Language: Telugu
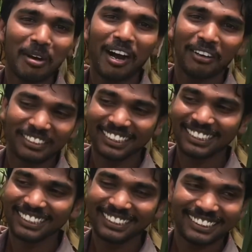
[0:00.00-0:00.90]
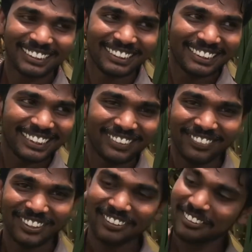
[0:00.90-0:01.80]
బాగుండిద్ది ఈ
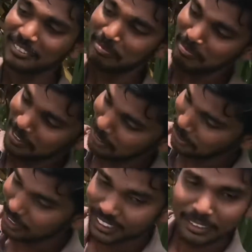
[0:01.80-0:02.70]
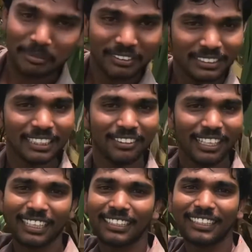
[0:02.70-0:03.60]
వీడియో మీరు చూడండి మీరు చెట్లు
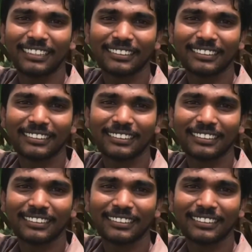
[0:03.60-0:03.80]
నాటండి